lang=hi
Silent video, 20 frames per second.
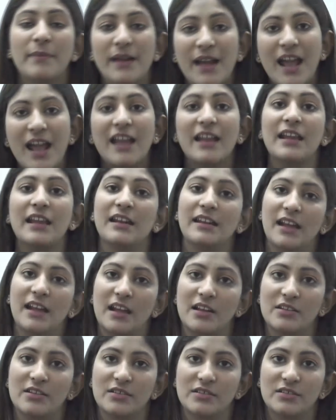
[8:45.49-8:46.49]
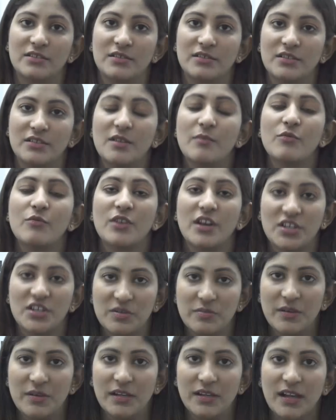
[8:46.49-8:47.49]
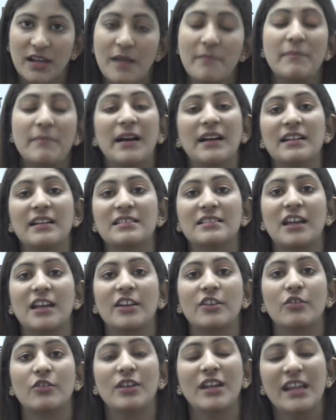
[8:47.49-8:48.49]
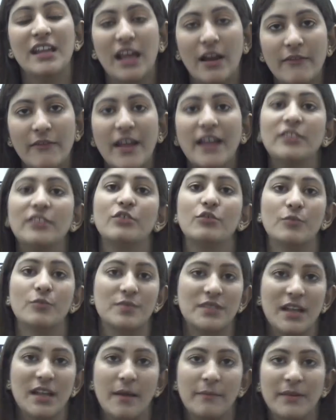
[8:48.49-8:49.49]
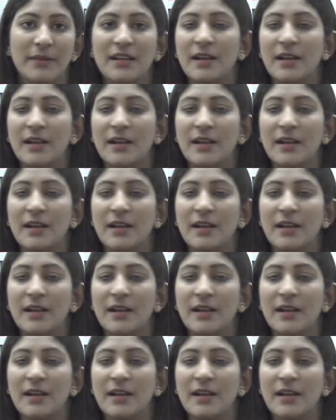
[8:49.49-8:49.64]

बड़ा एरिया जम्मू कश्मीर का पाकिस्तानियों ने अवैध रूप से अपनी